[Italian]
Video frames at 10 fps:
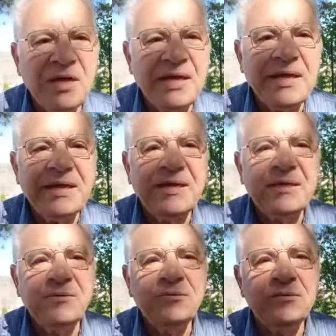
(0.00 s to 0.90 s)
è
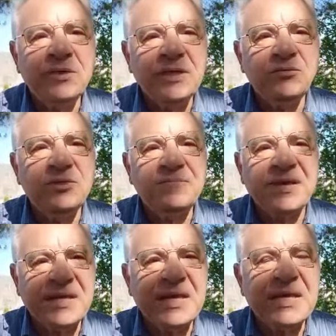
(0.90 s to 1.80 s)
un grido di
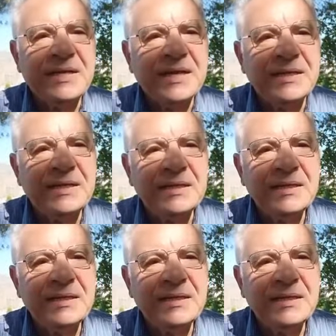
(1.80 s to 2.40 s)
preghiera.